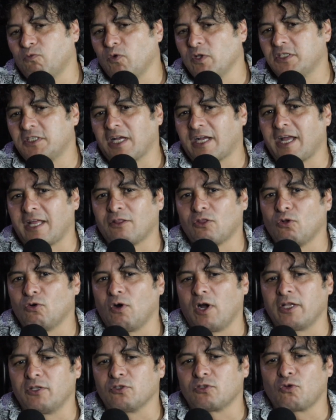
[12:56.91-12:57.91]
fui
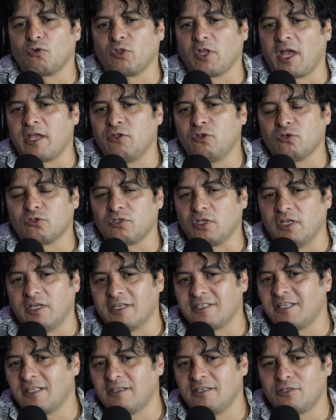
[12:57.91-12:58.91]
sacando años con años y
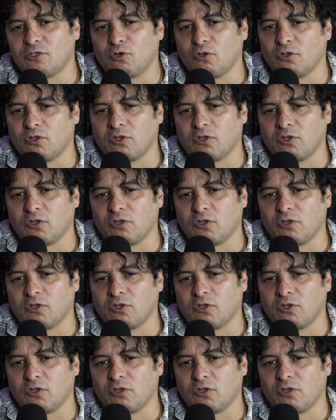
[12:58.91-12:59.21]
ese disco